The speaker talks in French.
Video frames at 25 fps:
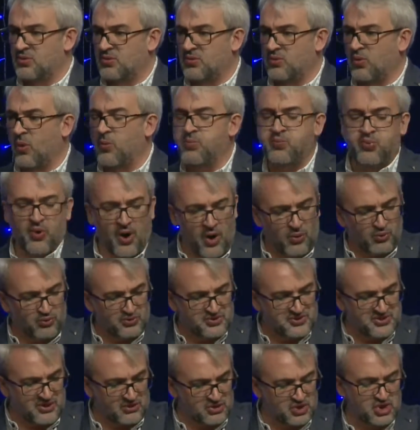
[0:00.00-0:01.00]
au point où
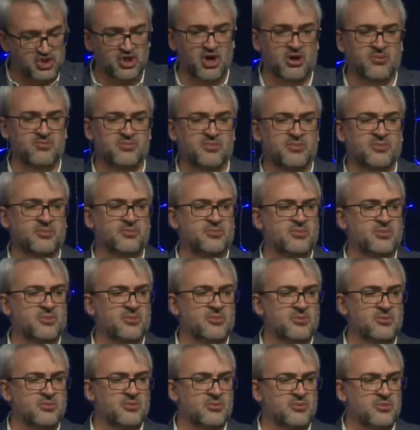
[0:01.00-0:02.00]
nous en sommes,
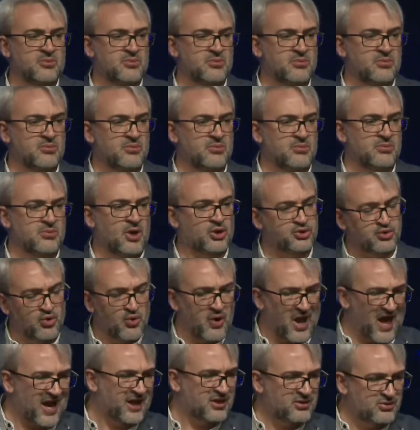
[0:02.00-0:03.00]

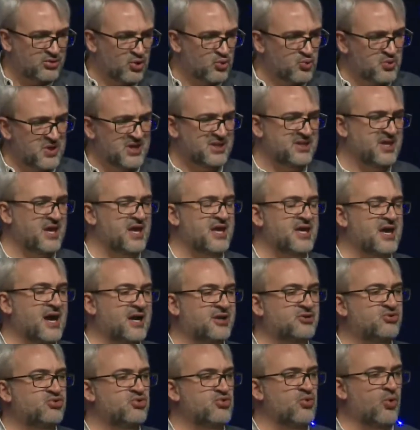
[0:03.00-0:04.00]
entre acte 8 et
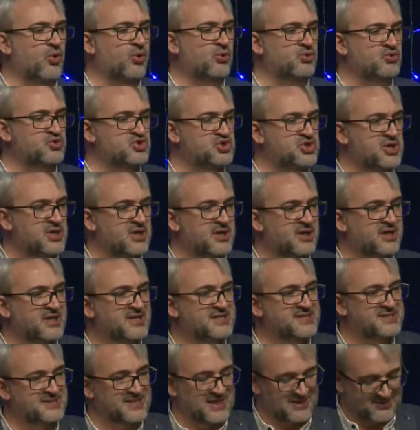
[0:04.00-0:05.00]
acte 11,
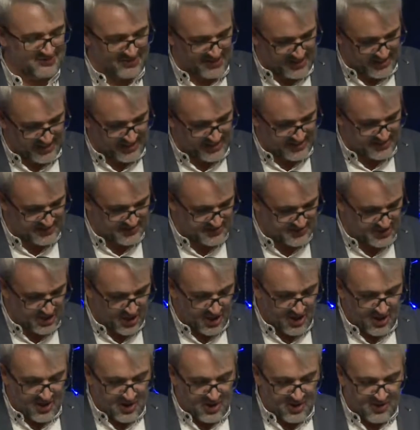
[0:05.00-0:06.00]
cette Église
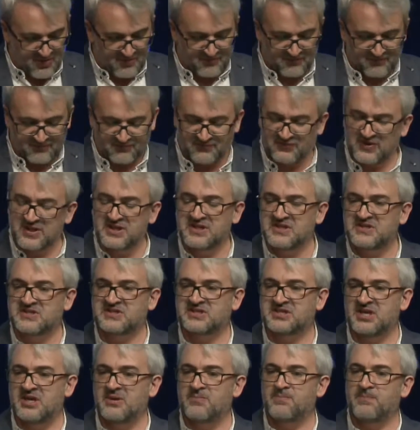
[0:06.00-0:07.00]

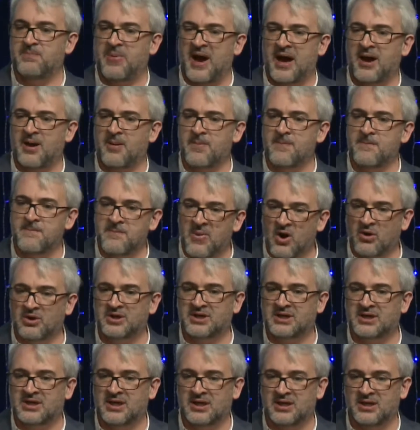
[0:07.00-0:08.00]
finissait par
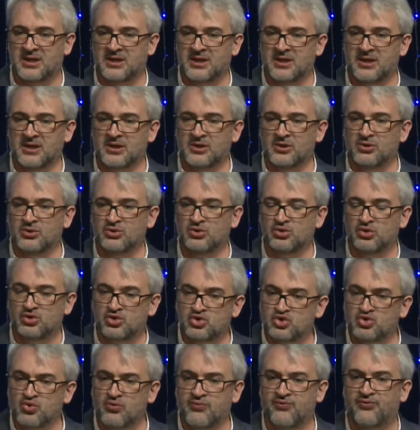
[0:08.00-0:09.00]
manquer de
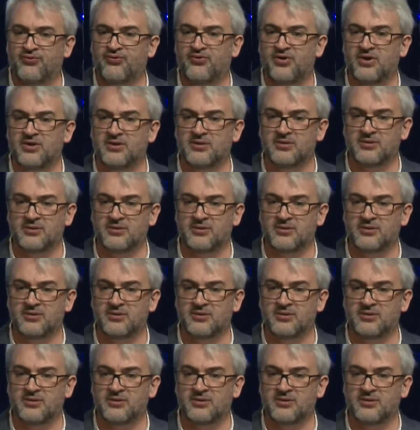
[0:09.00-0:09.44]
souffle.